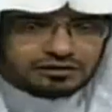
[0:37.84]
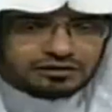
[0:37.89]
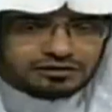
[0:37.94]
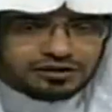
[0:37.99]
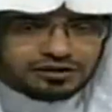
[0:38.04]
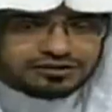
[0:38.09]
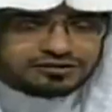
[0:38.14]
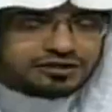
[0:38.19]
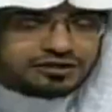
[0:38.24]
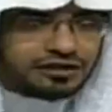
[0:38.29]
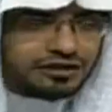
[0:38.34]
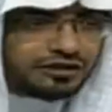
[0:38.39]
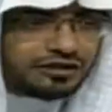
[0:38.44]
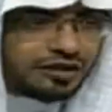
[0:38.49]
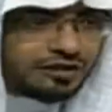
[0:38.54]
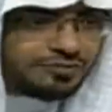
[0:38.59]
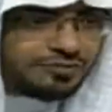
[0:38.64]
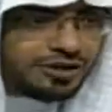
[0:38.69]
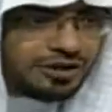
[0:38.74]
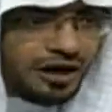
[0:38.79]

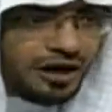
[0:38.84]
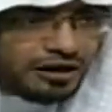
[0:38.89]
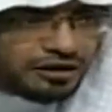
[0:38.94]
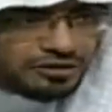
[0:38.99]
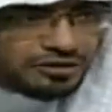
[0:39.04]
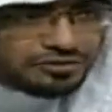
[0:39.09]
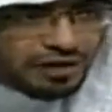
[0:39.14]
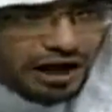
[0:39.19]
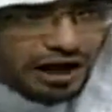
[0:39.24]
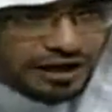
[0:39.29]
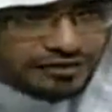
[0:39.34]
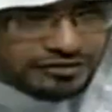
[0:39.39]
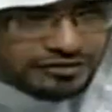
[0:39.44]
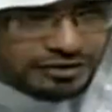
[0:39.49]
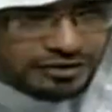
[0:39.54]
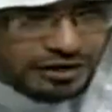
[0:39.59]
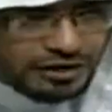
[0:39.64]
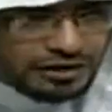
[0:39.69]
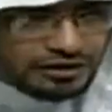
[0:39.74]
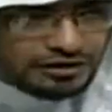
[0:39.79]
يستعين به على طاعة
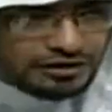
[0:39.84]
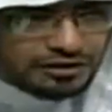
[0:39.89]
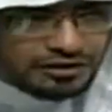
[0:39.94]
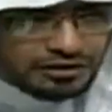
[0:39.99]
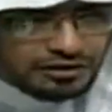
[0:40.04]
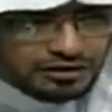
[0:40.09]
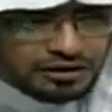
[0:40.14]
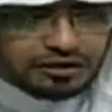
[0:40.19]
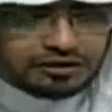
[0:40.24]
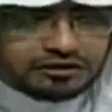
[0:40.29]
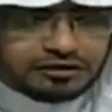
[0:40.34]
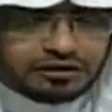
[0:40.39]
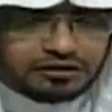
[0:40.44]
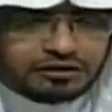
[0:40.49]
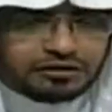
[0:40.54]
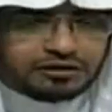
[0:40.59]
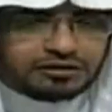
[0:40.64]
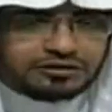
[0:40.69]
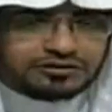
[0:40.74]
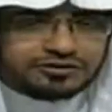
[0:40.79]
الله لأن
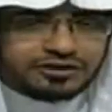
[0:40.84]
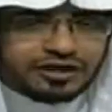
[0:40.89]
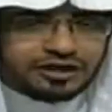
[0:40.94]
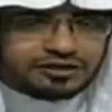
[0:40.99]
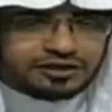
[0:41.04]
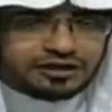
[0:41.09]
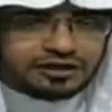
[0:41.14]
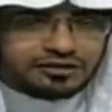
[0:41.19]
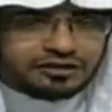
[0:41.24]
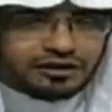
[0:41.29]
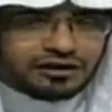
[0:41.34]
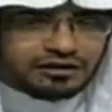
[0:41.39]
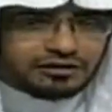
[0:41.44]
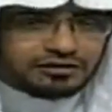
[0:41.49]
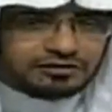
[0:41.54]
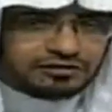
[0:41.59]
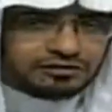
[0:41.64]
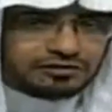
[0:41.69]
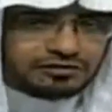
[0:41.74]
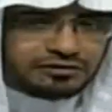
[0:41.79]
الإنسان
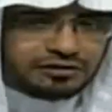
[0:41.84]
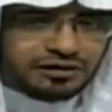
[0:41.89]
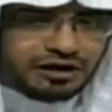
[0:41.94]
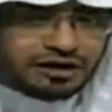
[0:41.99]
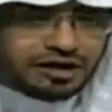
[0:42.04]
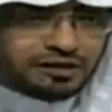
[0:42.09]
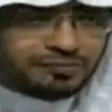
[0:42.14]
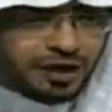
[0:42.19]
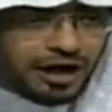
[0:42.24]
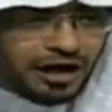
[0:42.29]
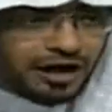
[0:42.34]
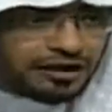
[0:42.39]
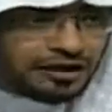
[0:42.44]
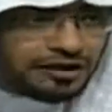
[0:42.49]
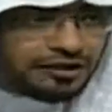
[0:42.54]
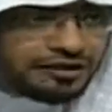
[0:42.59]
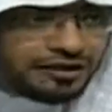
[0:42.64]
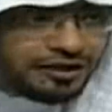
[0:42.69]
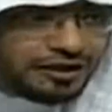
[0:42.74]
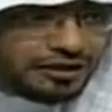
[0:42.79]
إذا غلب
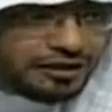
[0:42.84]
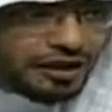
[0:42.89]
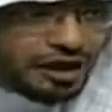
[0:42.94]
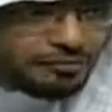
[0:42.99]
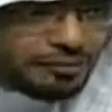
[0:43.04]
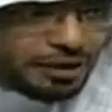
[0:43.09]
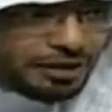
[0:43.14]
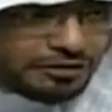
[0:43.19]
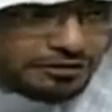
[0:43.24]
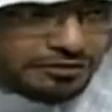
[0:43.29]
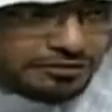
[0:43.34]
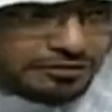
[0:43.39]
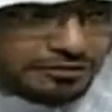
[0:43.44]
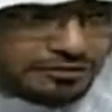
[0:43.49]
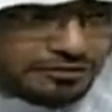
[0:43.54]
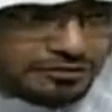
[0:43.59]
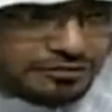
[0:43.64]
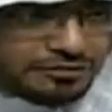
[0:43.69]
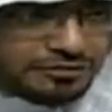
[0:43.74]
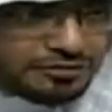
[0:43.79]
عليه الأمل
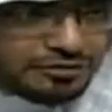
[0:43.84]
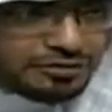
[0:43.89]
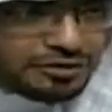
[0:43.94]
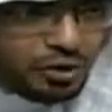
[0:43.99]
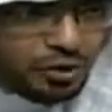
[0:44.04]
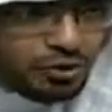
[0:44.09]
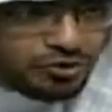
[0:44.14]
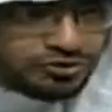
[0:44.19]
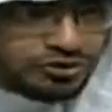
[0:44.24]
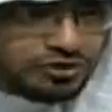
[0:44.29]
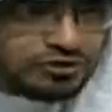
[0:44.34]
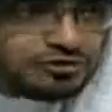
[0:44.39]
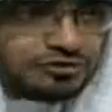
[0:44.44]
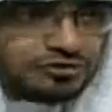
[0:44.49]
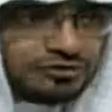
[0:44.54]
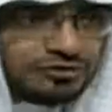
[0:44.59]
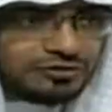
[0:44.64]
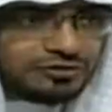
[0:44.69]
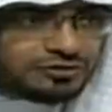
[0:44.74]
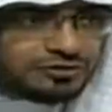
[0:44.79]
يعطي
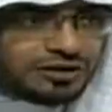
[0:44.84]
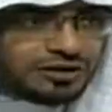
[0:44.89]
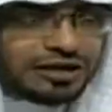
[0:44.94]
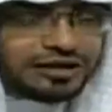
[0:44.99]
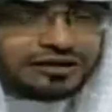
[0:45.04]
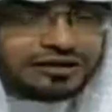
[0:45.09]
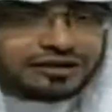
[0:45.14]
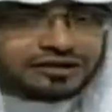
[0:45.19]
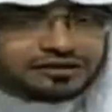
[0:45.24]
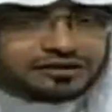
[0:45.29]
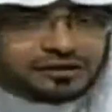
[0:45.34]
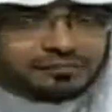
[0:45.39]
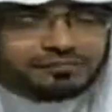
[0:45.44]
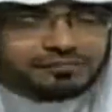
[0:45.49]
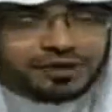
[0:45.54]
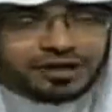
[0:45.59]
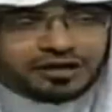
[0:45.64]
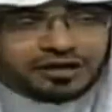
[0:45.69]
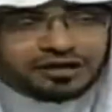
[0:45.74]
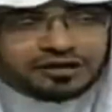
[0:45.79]
لكن إن
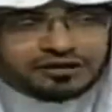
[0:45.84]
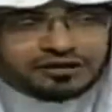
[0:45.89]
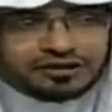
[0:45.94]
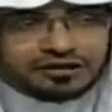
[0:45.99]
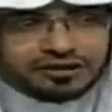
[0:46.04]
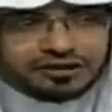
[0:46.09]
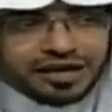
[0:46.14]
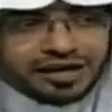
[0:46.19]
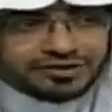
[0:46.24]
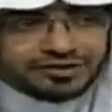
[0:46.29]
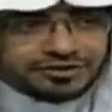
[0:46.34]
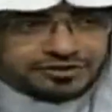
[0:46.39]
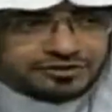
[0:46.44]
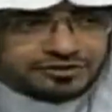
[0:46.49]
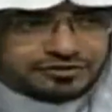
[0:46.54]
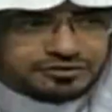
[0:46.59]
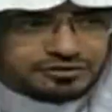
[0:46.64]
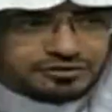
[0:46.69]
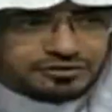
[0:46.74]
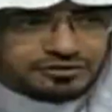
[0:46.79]
دب إليه
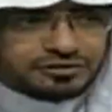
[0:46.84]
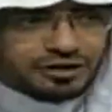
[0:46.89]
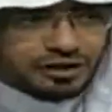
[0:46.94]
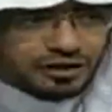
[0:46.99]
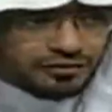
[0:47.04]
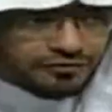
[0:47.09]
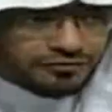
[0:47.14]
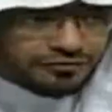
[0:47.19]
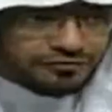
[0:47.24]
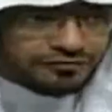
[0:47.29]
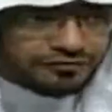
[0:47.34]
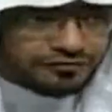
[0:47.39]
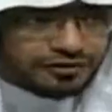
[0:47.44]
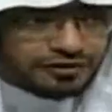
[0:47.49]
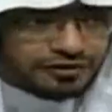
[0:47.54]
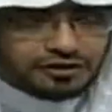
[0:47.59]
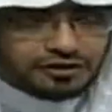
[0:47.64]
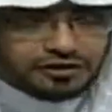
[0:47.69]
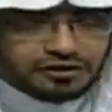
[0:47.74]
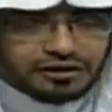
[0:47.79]
اليأس يقف
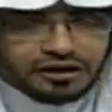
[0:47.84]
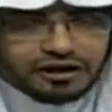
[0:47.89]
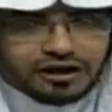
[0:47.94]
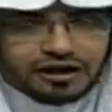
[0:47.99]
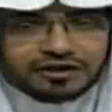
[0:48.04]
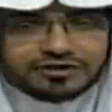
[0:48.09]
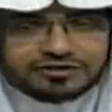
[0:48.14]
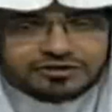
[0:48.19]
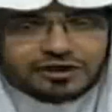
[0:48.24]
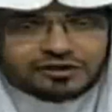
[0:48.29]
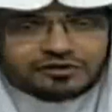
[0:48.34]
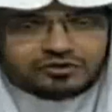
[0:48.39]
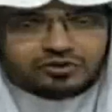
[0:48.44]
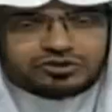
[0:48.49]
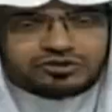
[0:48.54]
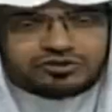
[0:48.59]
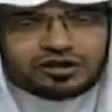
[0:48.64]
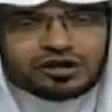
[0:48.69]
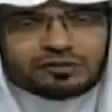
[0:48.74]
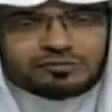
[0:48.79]
قال عليه الصلاة
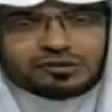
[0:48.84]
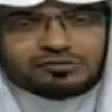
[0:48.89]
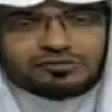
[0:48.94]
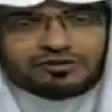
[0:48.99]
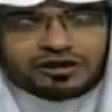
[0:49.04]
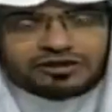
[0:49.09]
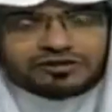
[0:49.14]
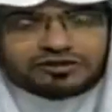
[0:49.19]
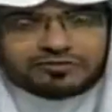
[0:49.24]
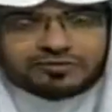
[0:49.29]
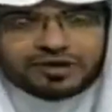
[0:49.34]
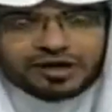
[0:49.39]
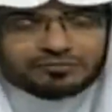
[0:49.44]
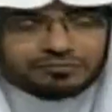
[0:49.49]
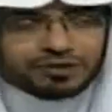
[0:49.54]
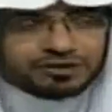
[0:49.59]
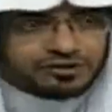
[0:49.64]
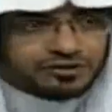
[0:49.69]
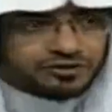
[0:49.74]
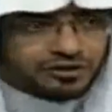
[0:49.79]
والسلام كما في حديث ابن
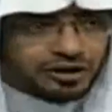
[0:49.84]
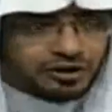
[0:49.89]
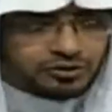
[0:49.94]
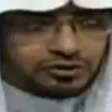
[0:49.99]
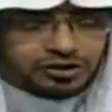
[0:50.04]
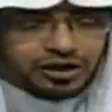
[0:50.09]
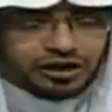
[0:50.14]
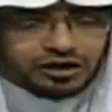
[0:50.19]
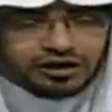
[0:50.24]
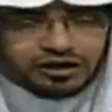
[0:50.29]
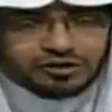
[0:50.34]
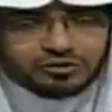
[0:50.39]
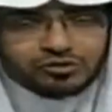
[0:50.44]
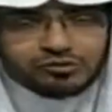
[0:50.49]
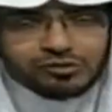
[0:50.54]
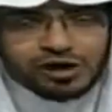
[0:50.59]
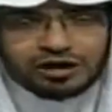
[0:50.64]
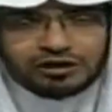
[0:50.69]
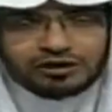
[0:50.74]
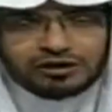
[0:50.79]
عباس رضي الله تعالى
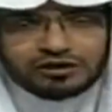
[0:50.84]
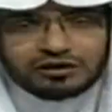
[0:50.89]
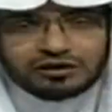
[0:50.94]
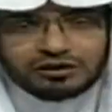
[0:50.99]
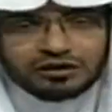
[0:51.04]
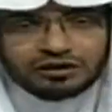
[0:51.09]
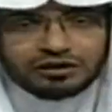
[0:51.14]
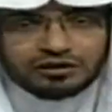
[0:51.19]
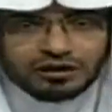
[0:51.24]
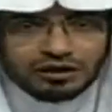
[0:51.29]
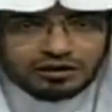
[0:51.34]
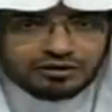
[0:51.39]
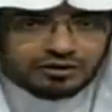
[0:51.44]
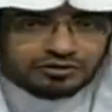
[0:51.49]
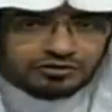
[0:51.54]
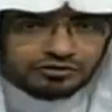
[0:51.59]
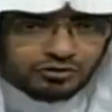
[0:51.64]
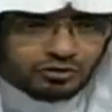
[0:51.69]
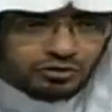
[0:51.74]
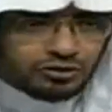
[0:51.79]
عنهما قال قال
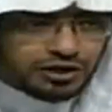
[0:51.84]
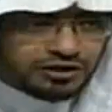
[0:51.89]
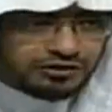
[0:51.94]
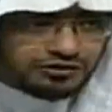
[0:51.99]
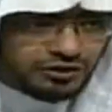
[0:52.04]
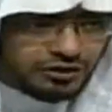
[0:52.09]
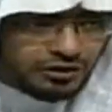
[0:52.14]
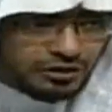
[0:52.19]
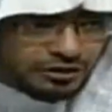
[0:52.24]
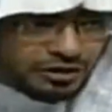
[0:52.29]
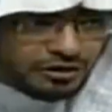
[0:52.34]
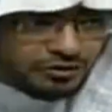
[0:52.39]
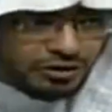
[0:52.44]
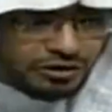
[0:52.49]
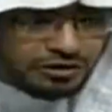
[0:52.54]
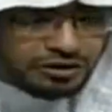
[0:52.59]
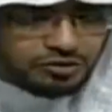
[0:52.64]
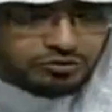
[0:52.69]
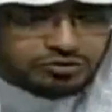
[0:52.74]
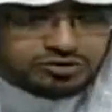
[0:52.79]
رسول الله صلى الله
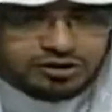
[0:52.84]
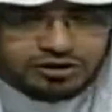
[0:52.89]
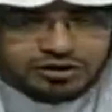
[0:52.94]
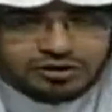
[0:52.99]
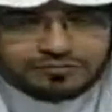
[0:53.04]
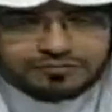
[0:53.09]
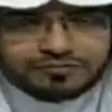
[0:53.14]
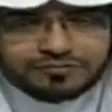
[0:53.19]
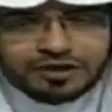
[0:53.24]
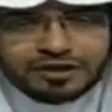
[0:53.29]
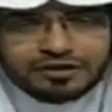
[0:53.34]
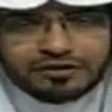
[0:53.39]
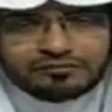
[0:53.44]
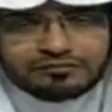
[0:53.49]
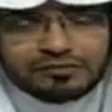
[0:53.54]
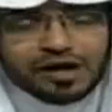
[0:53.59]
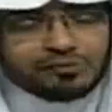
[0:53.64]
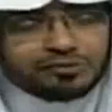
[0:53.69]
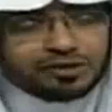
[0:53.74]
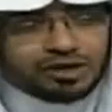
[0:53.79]
عليه وسلم
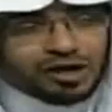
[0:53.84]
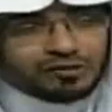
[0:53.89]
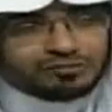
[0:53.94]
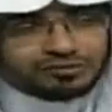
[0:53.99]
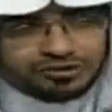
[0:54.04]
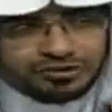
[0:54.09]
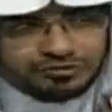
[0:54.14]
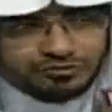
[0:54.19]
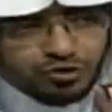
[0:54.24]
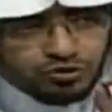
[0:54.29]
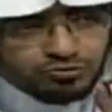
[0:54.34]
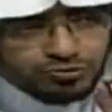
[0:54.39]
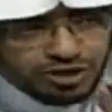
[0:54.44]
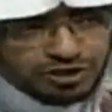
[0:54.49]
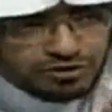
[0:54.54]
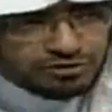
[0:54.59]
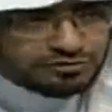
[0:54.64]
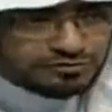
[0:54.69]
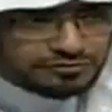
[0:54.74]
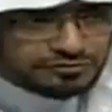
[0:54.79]
ما من عبد
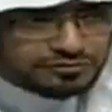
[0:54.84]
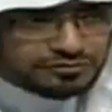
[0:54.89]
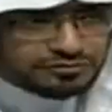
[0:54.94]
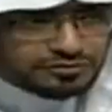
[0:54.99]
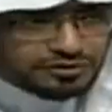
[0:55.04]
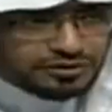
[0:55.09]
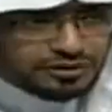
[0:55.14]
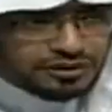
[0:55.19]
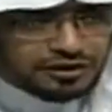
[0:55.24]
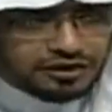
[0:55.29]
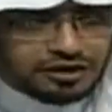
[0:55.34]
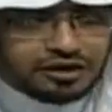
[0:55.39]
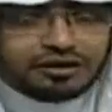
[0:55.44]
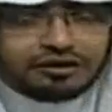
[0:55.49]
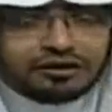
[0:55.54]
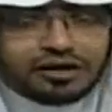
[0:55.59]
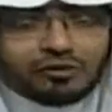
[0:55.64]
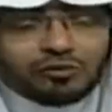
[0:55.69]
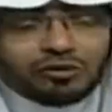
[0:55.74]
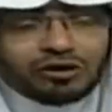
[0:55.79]
مؤمن
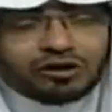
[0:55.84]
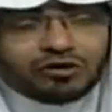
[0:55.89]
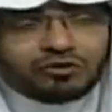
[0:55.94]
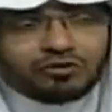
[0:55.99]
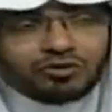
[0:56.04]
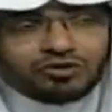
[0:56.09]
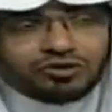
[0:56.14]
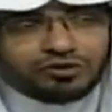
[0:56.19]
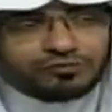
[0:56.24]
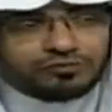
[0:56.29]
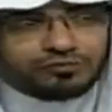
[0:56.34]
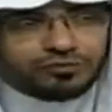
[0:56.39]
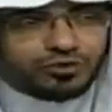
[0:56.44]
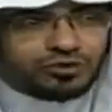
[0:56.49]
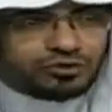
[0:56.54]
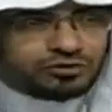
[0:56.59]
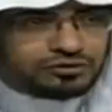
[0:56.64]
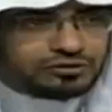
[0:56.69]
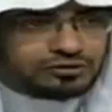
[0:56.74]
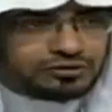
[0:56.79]
إلا وله
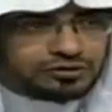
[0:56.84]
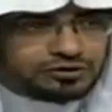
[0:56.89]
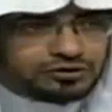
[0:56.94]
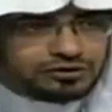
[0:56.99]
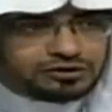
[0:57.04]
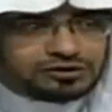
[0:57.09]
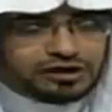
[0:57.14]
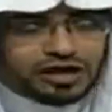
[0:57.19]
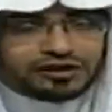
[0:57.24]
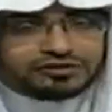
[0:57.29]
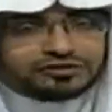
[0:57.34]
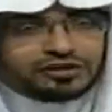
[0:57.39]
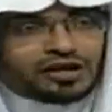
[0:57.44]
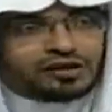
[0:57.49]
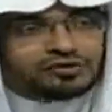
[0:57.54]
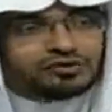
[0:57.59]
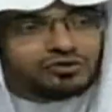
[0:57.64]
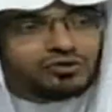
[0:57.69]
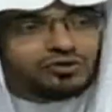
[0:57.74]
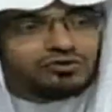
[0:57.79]
ذنب
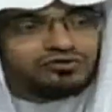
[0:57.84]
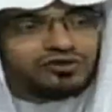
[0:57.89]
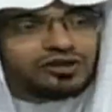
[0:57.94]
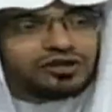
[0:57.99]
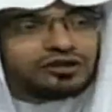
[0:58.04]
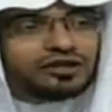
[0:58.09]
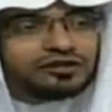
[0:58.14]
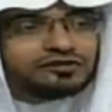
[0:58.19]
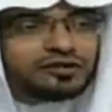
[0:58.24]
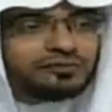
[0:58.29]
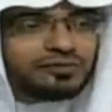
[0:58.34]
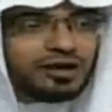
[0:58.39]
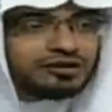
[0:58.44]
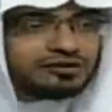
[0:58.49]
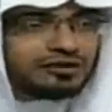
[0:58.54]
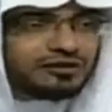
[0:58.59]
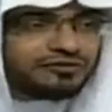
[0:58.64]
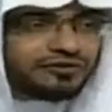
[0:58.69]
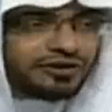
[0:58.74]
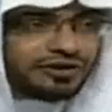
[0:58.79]
يعتاده الفينة
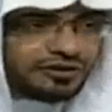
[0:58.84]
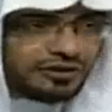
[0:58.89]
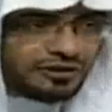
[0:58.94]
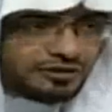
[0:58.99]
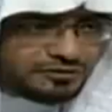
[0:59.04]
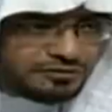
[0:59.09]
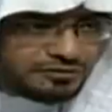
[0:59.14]
بعد الفينة